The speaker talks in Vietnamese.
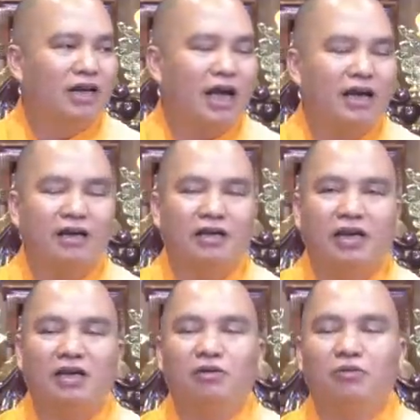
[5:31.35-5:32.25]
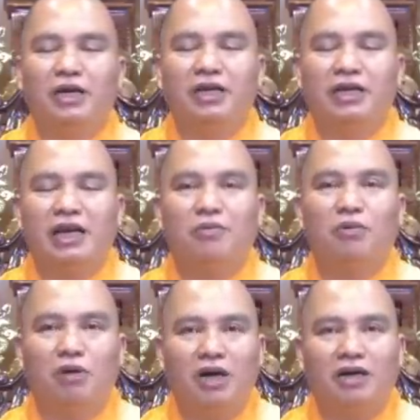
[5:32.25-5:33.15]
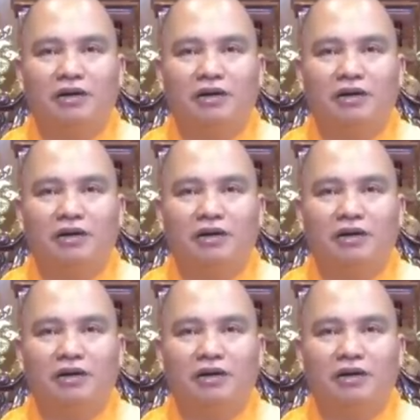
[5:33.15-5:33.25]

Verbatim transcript: cái người thân của mình ra mua